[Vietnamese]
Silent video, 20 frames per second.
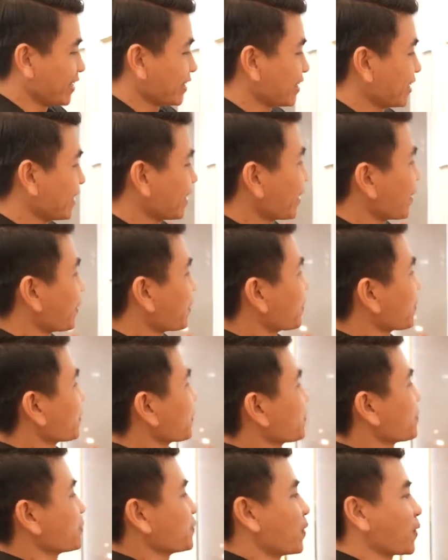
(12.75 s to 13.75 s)
giới thiệu
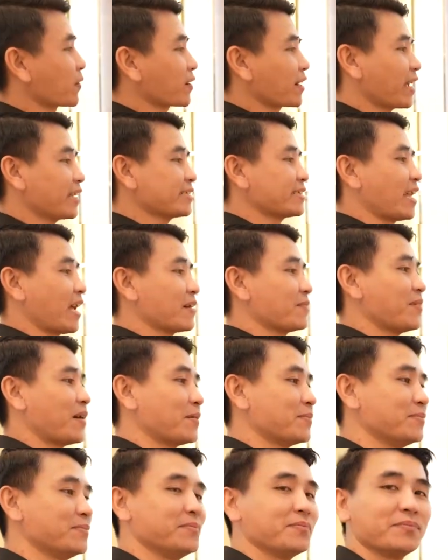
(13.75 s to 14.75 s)
một cái sản
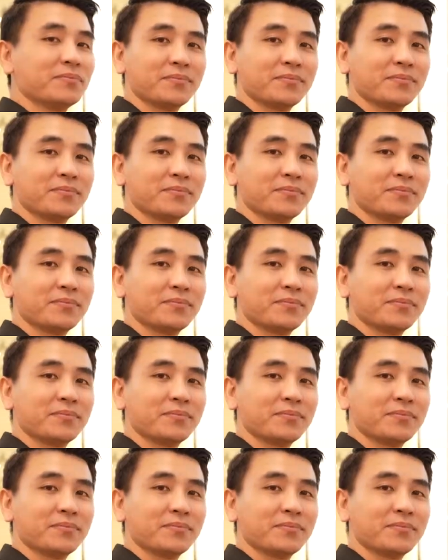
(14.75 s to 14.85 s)
phẩm,